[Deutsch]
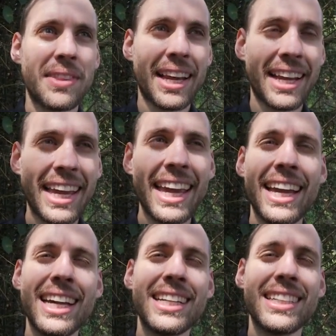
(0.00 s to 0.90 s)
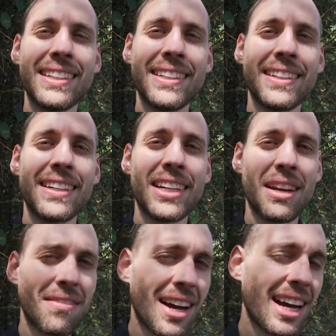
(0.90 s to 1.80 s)
der Kern
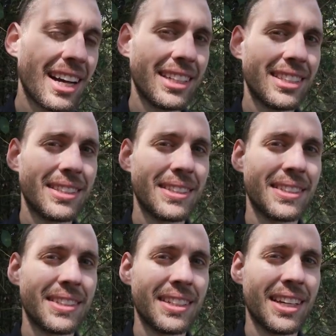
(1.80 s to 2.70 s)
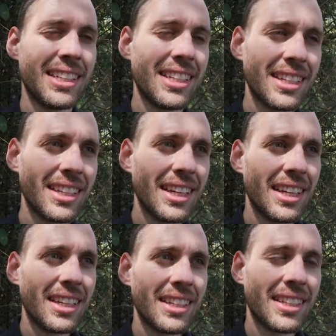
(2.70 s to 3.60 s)
der Wahrheit, ja, jede,
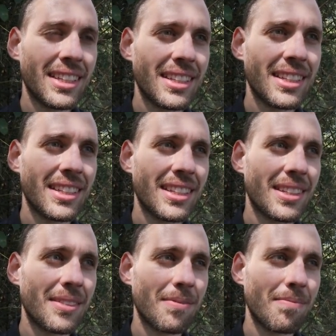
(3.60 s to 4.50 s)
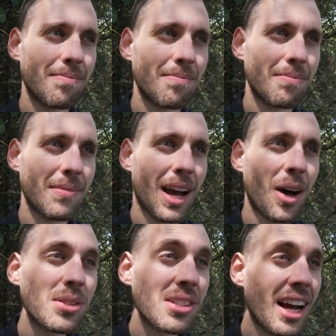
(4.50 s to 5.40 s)
jede
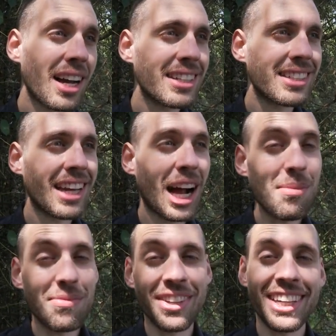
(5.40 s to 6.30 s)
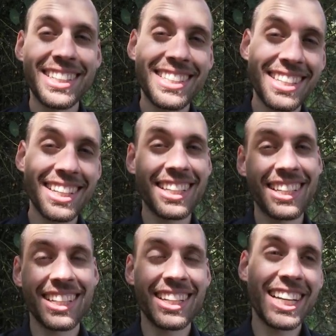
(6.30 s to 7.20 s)
Aussage, die halbwegs
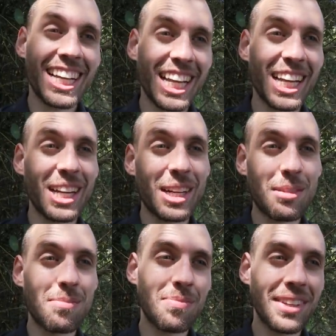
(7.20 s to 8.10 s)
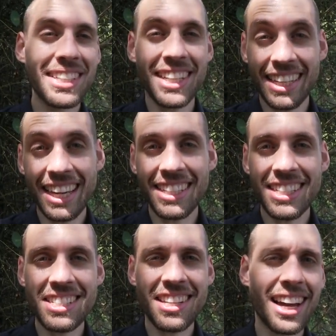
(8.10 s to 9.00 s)
ähm, intelligent
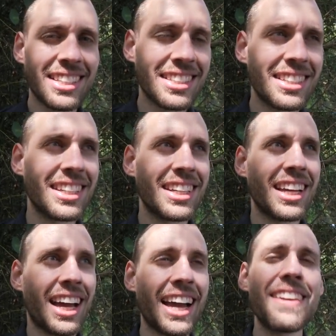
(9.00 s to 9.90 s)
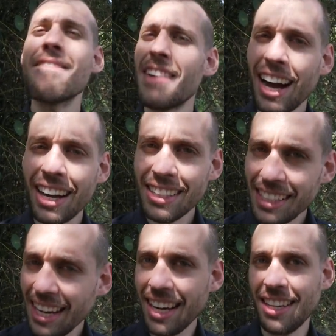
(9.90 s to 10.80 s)
ist, hat einen wahren
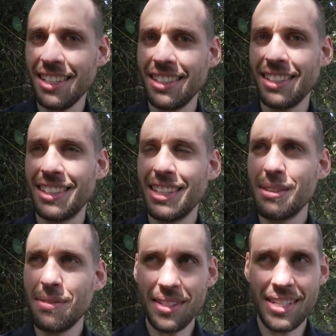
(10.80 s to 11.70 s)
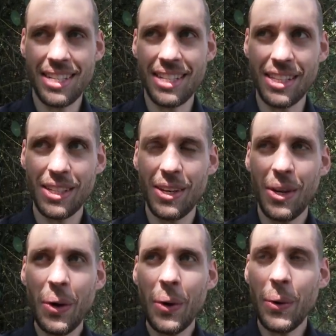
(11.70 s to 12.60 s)
Kern, finde ich.
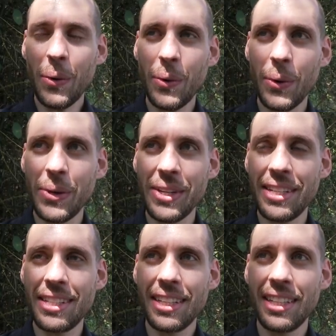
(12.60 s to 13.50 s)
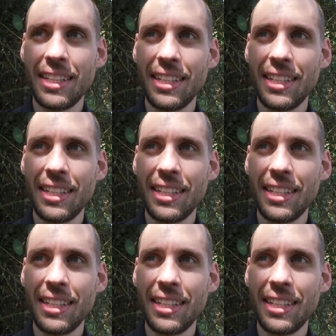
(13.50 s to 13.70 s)
Und